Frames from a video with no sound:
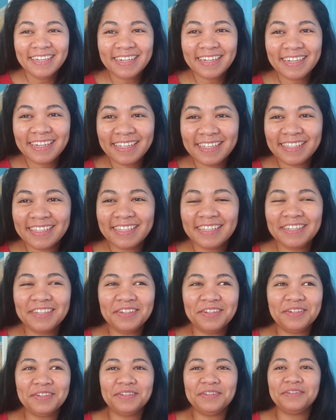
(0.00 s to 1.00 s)
Hay,
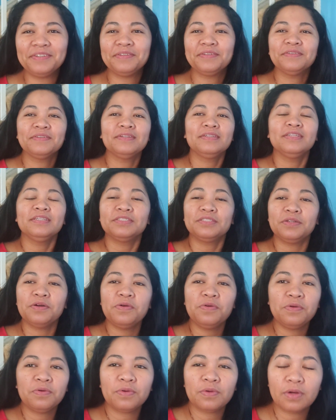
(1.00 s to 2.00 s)
Ginoo.
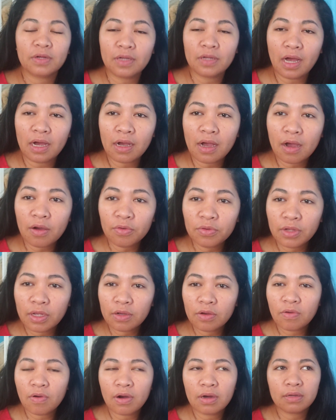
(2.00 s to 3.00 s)
So, ang ako
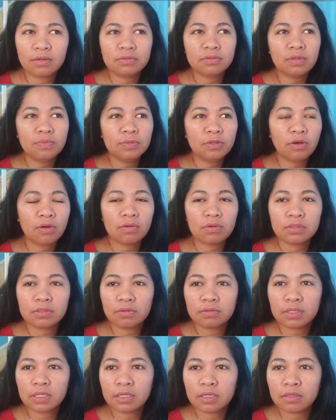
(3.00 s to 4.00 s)
daing kuan, unsa man akong
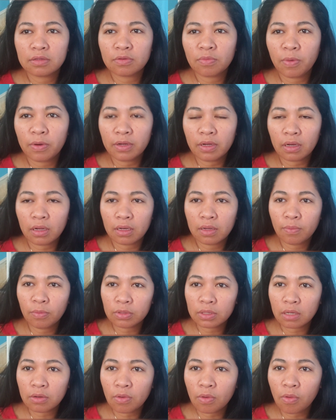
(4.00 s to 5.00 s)
isulti ninyo ba?
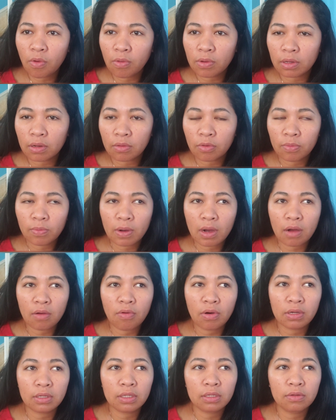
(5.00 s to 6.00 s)
nakalimot na noon ko, nakoy mga
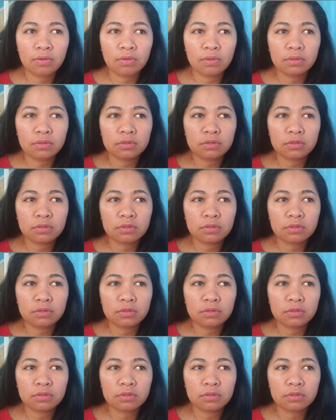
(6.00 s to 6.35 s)
kuan hinuon.